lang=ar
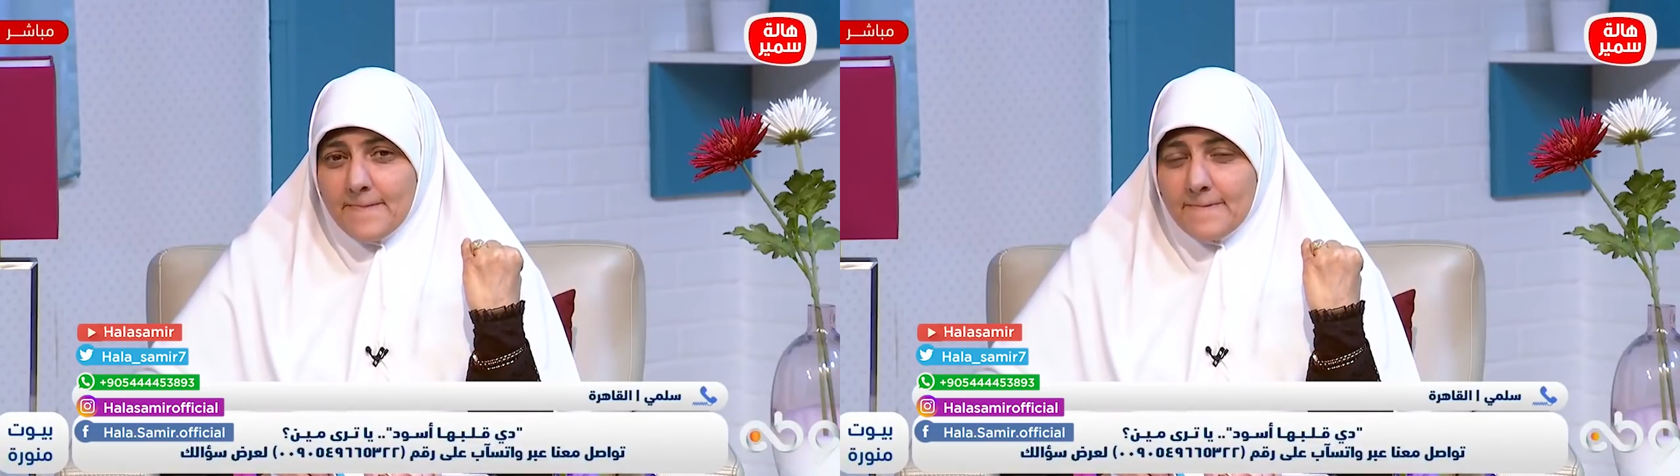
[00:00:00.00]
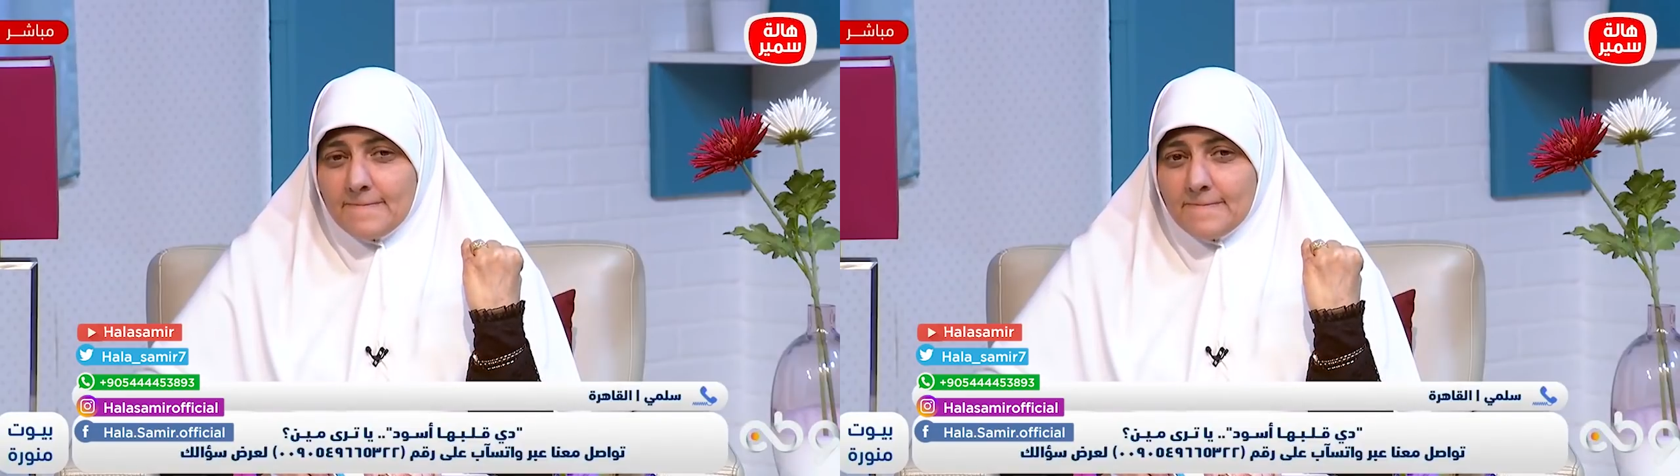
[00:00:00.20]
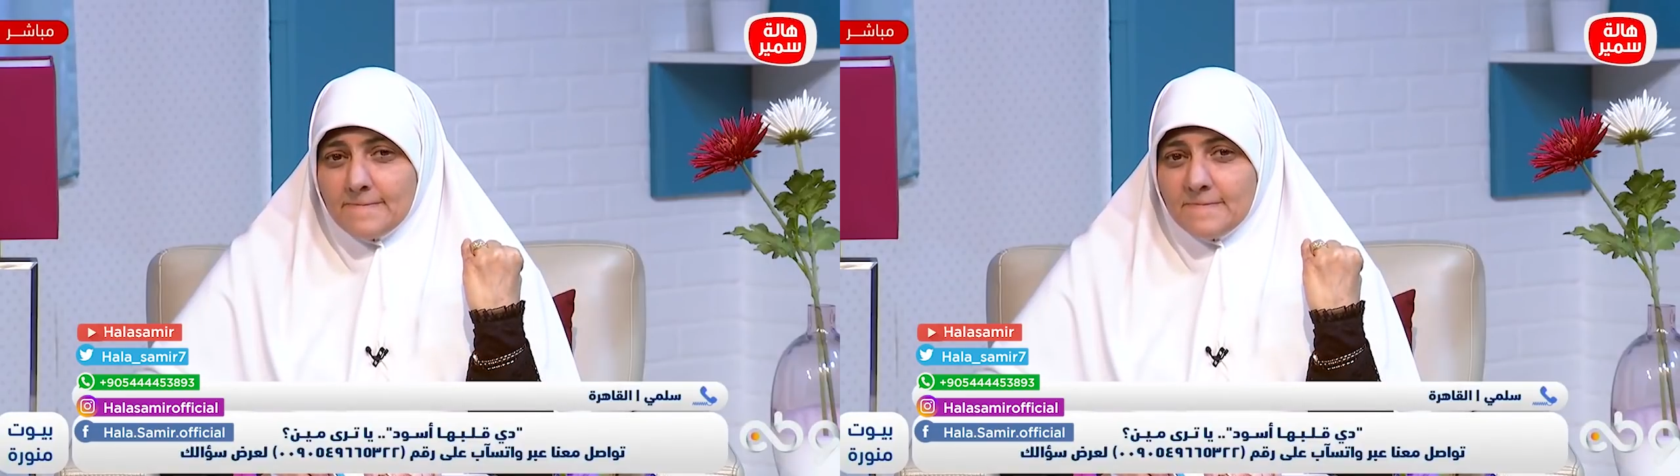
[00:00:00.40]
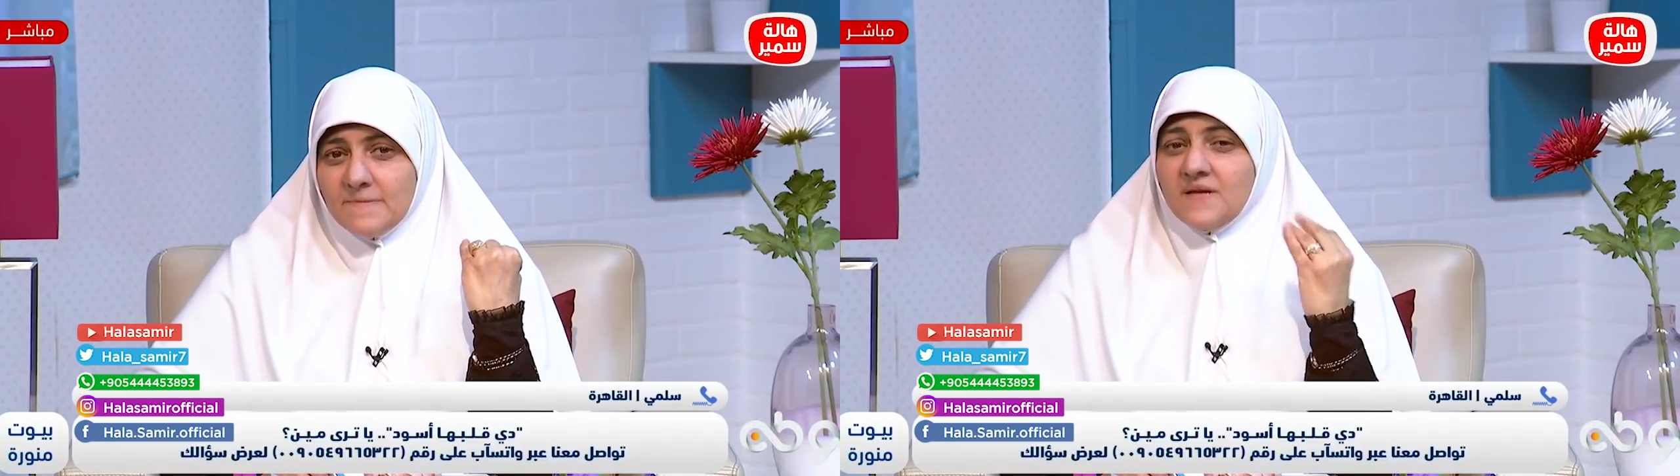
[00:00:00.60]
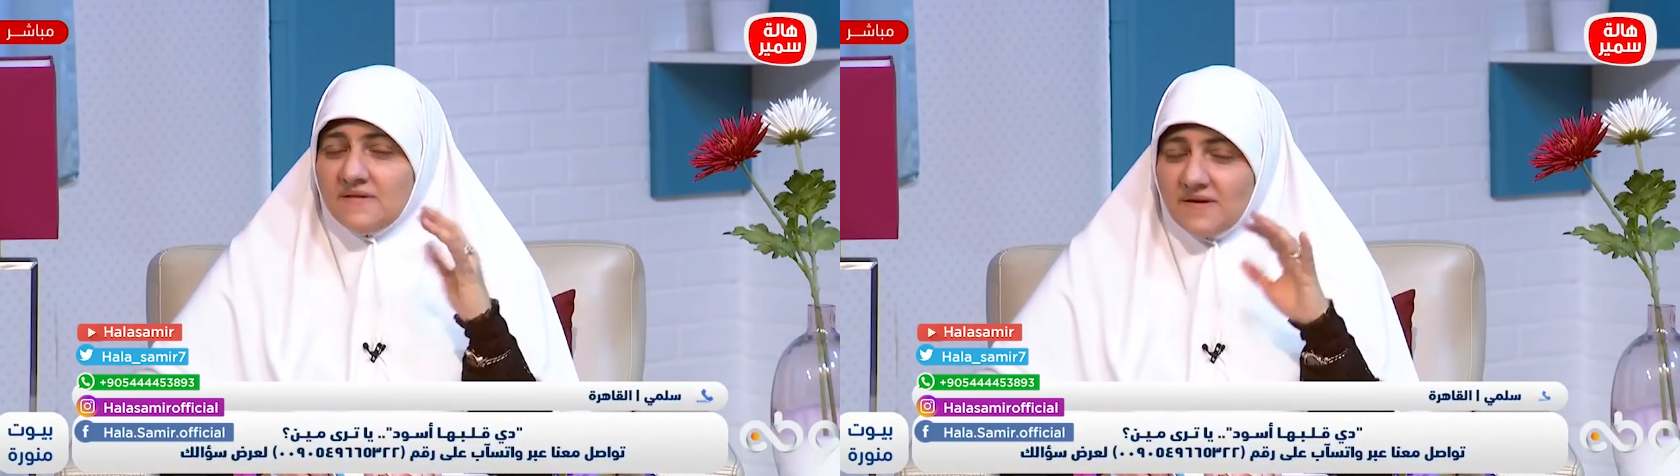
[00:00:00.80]
تمام
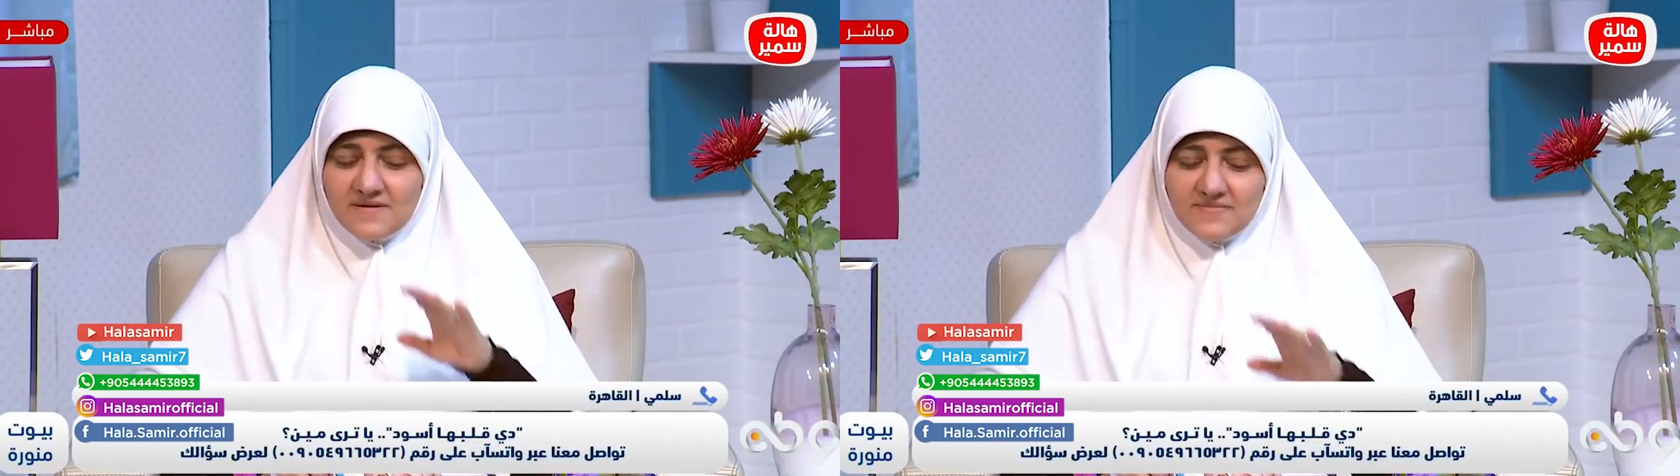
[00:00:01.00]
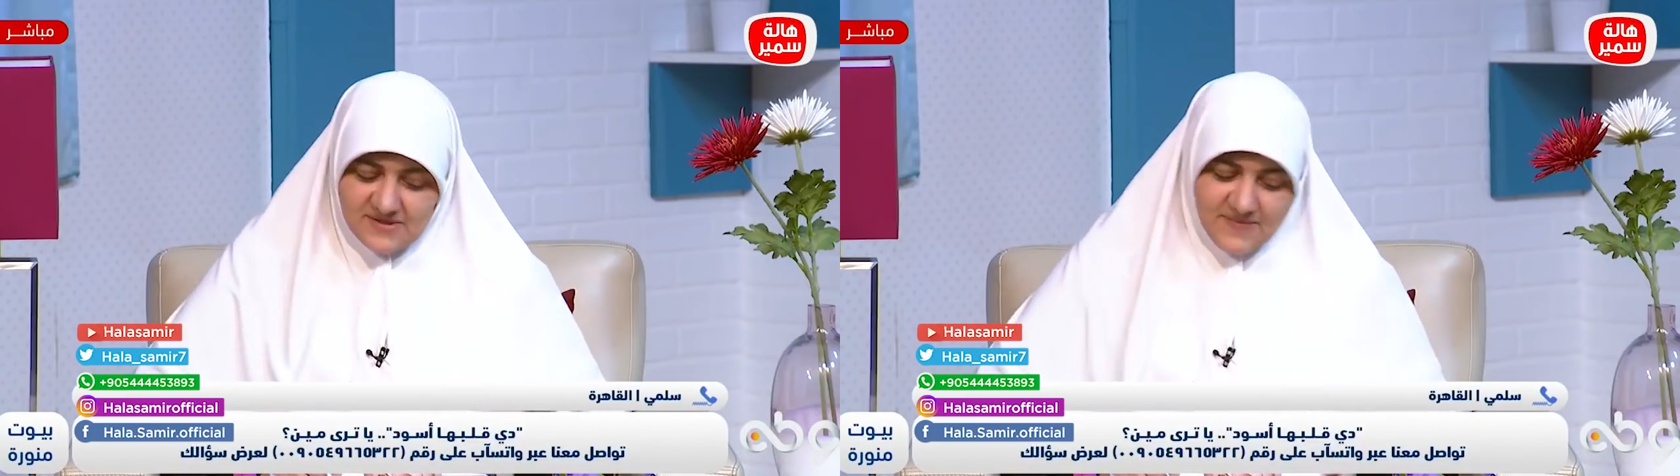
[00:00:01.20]
طيب